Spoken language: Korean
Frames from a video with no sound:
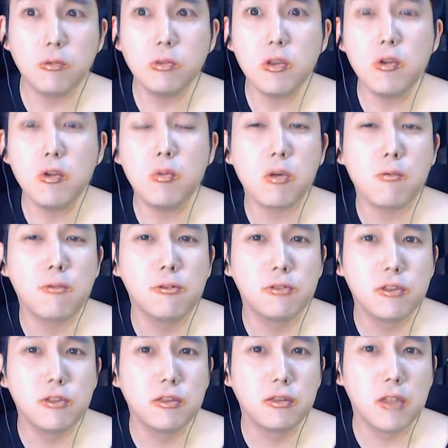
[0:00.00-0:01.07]
통째로 먹고
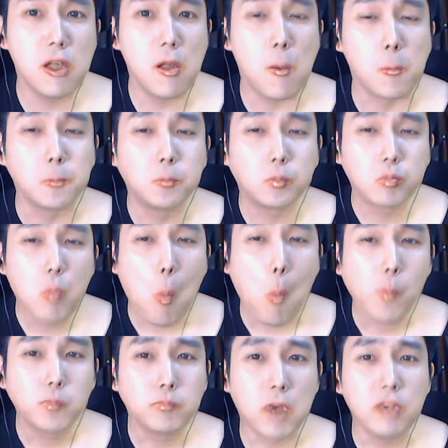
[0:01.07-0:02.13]
보여주는데
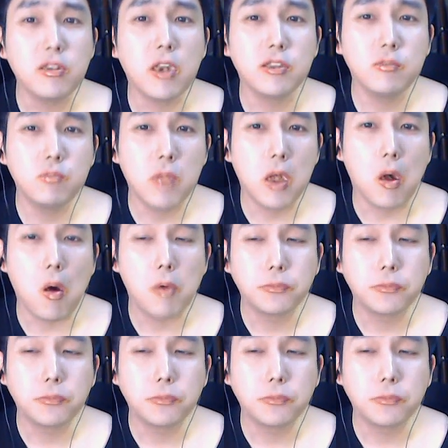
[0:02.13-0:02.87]
많이 아쉽네요.